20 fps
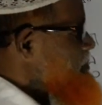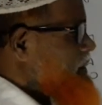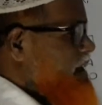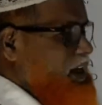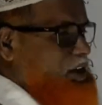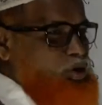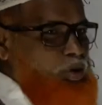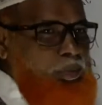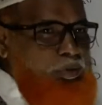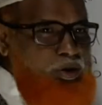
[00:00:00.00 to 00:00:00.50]
আমরা
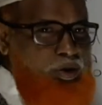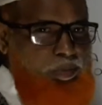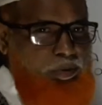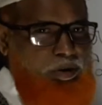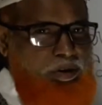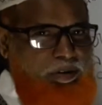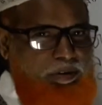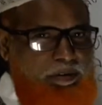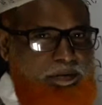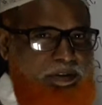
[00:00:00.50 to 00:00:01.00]
একশো বুঝবো
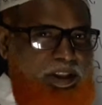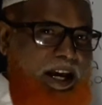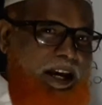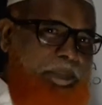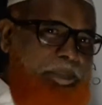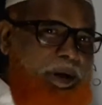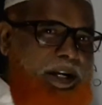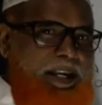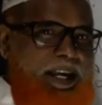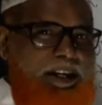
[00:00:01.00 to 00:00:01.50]
তার
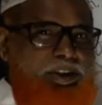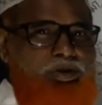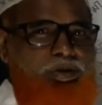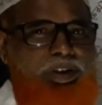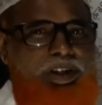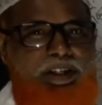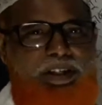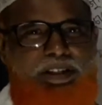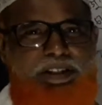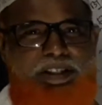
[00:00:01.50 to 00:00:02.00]
মানে
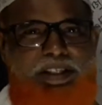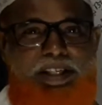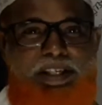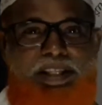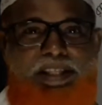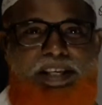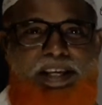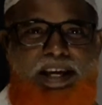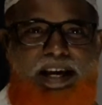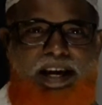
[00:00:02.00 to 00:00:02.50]
একশোকে সি
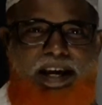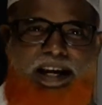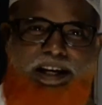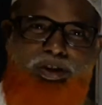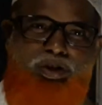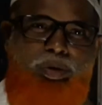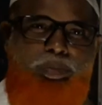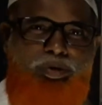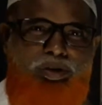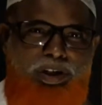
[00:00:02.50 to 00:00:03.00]
দিয়া
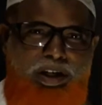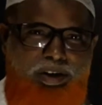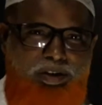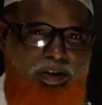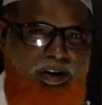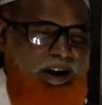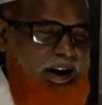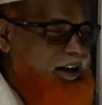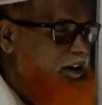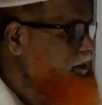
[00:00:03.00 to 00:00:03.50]
একশো বোঝানো
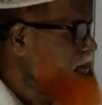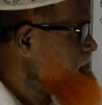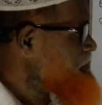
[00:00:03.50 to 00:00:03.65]
হয়